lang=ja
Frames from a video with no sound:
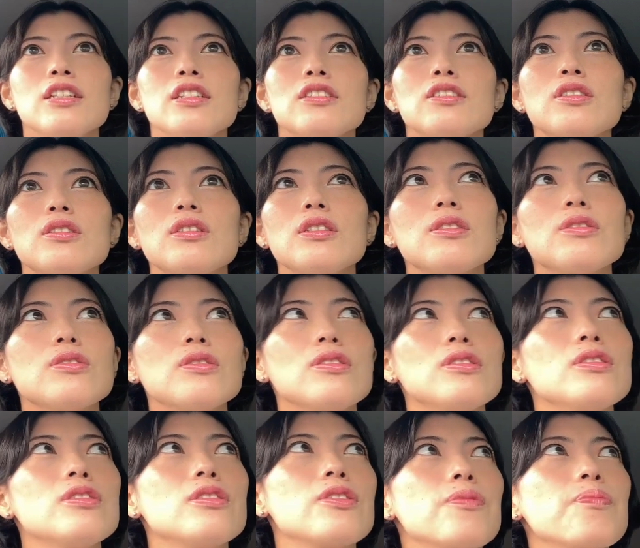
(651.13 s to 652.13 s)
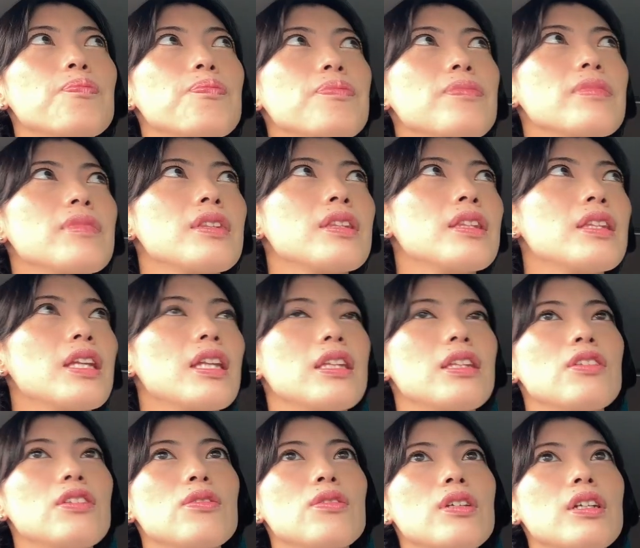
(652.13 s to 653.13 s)
それこそ何
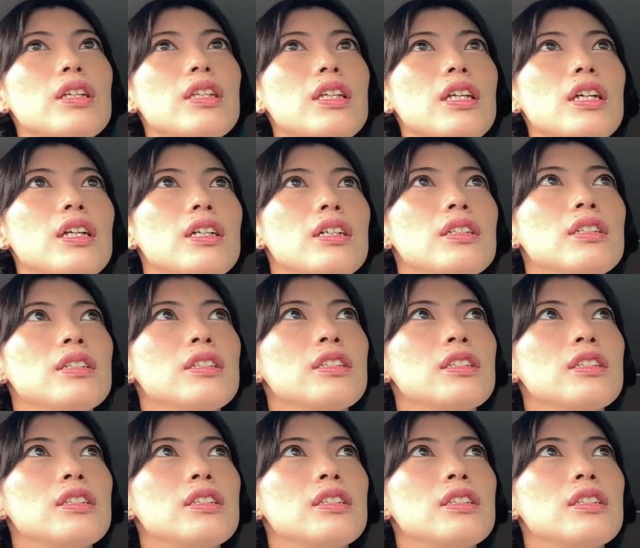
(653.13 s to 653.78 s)
て言うのかな